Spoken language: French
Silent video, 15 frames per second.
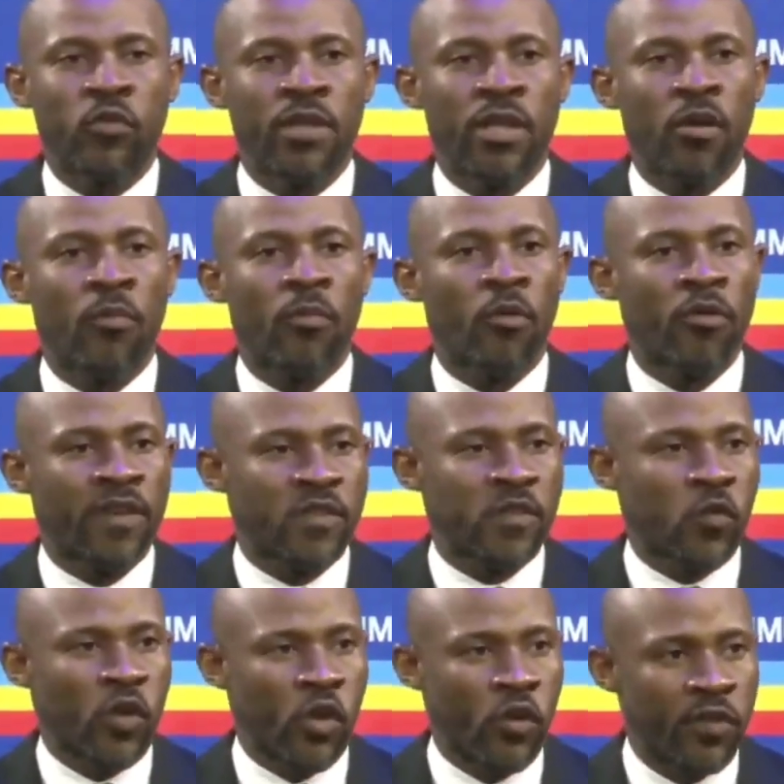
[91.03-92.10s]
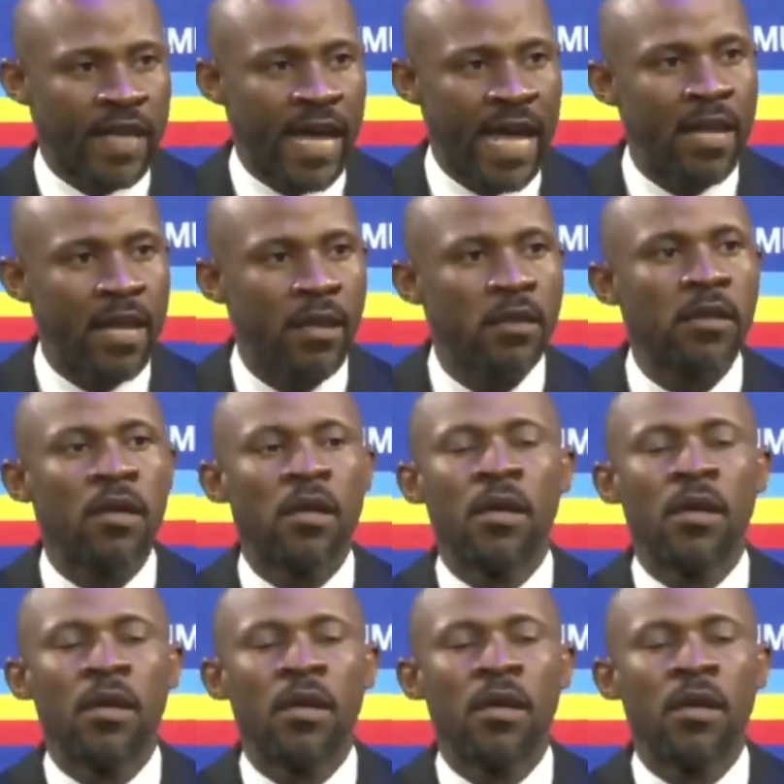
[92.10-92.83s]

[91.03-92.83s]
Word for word: tournée en province orientale,